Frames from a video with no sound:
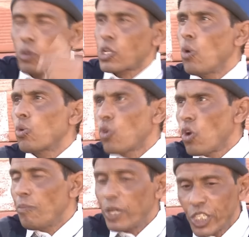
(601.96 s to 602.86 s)
وصوتوا
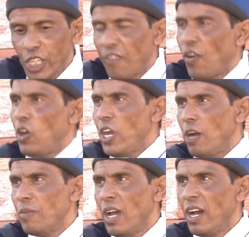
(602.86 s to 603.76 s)
لهم باش يدافعوا
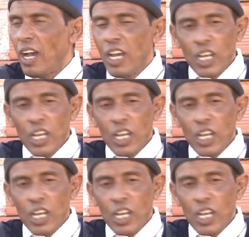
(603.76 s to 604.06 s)
عليهم ها